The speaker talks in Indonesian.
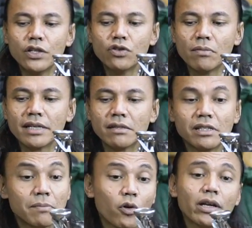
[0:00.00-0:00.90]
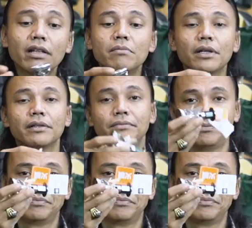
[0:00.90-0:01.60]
juga masih bisa pocketable